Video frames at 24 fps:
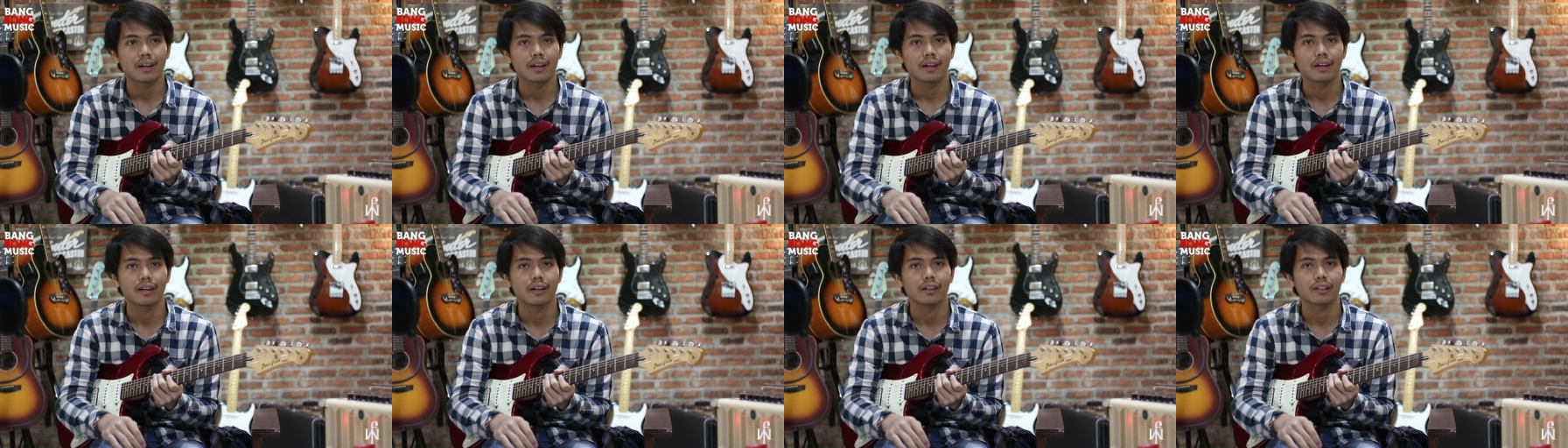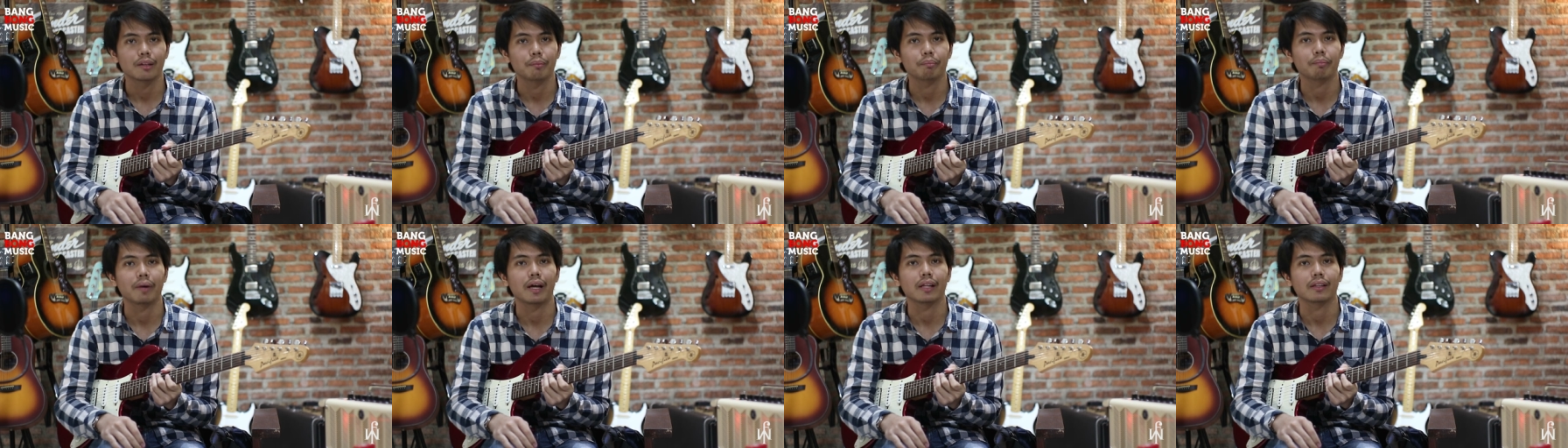ke
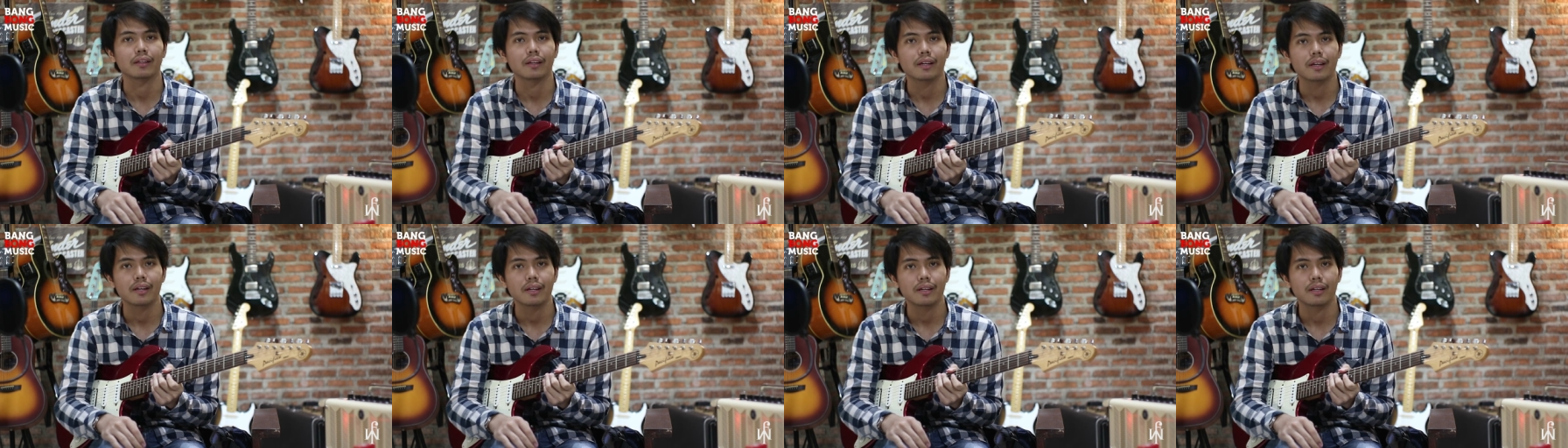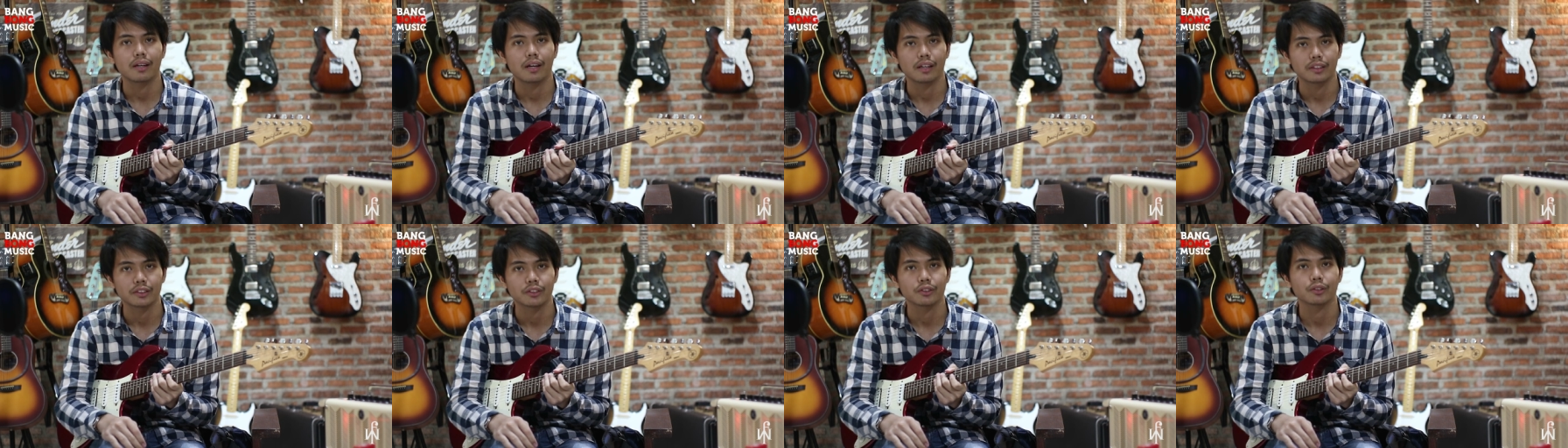tempatnya
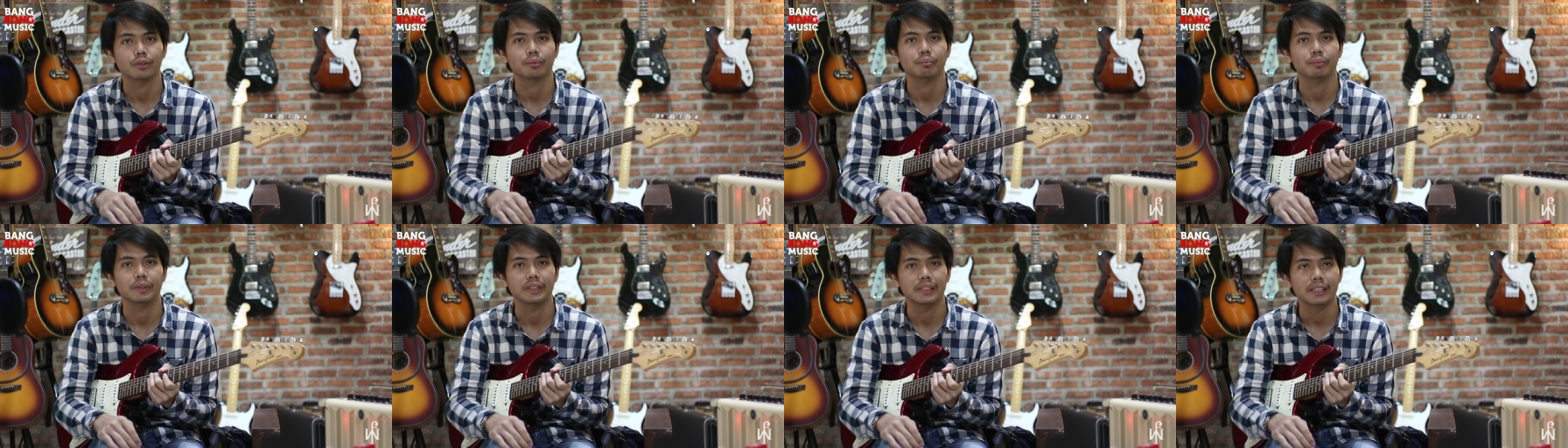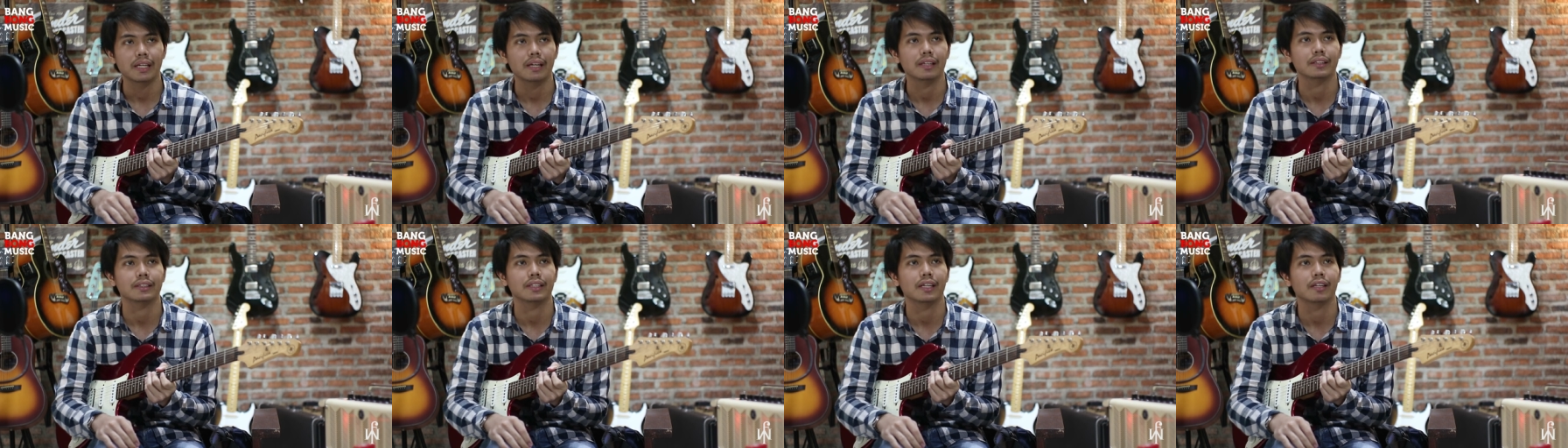langsung
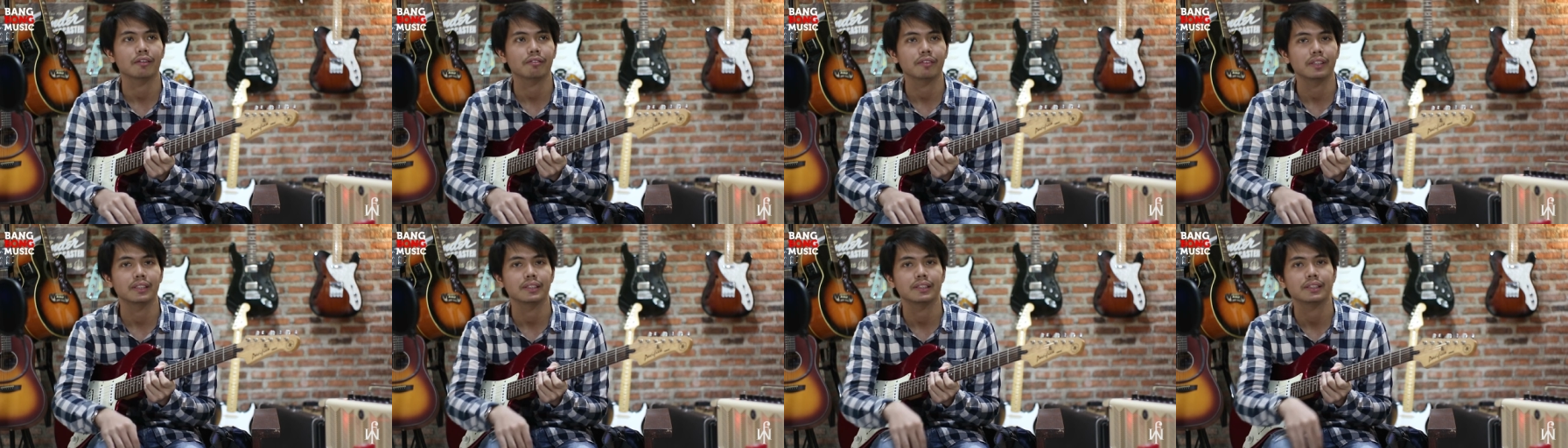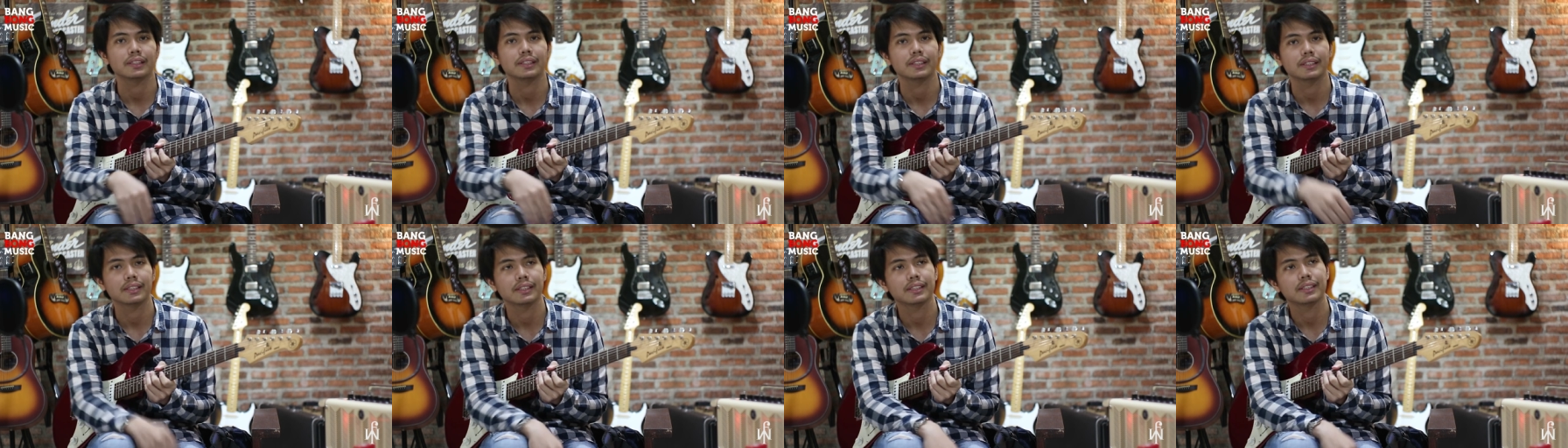bisa servis
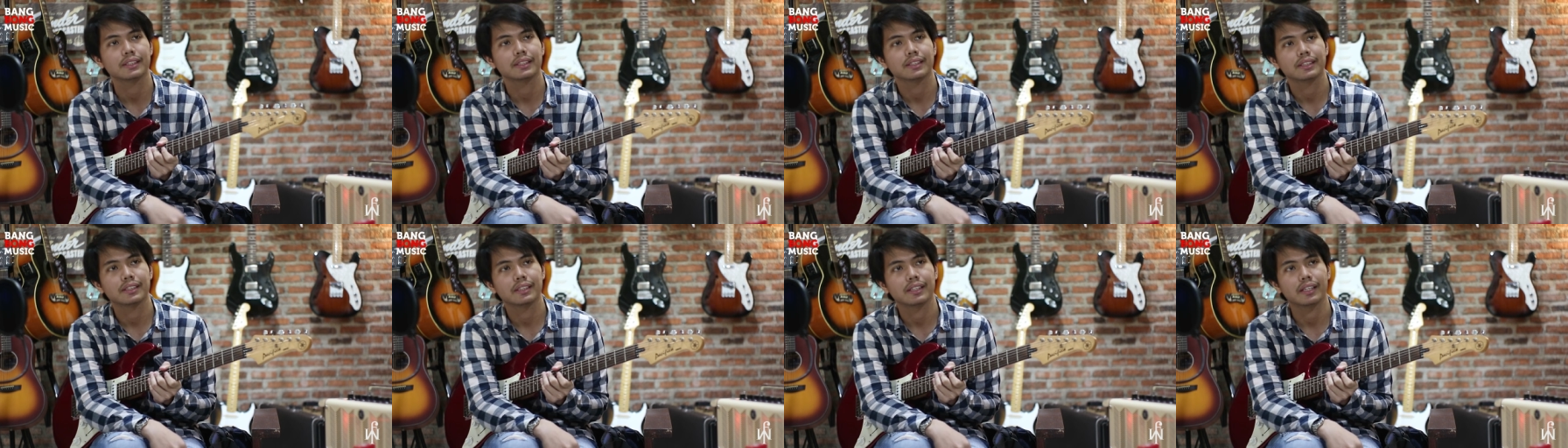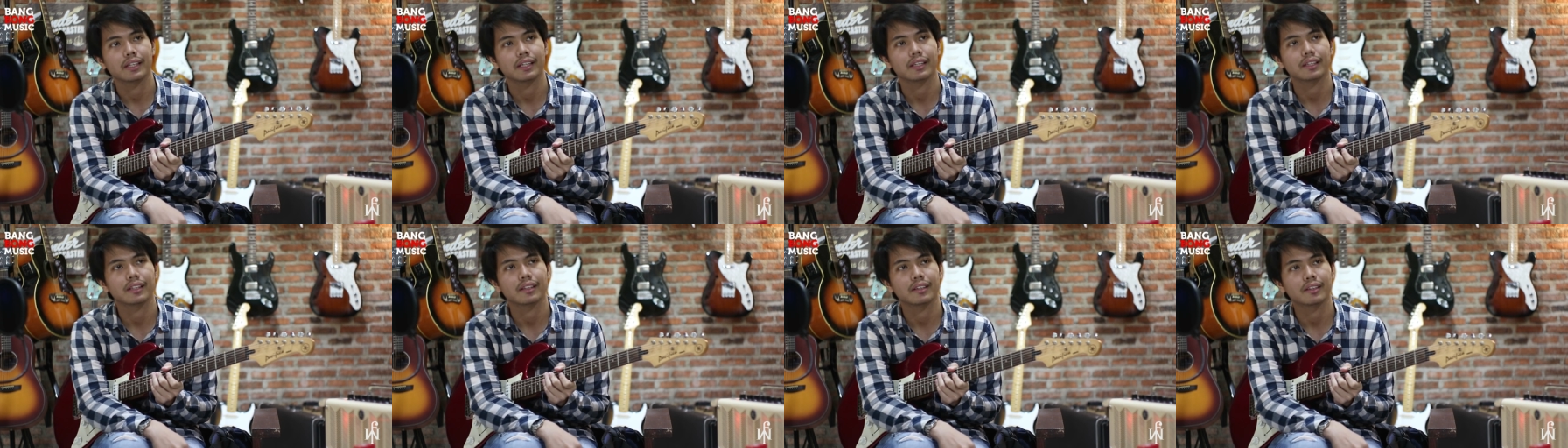
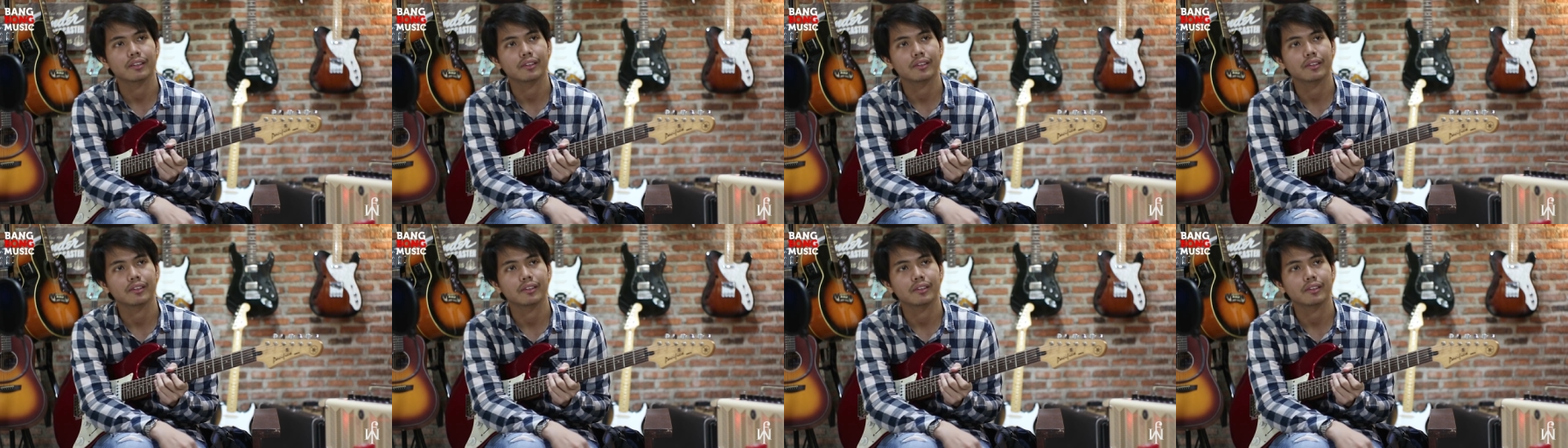oke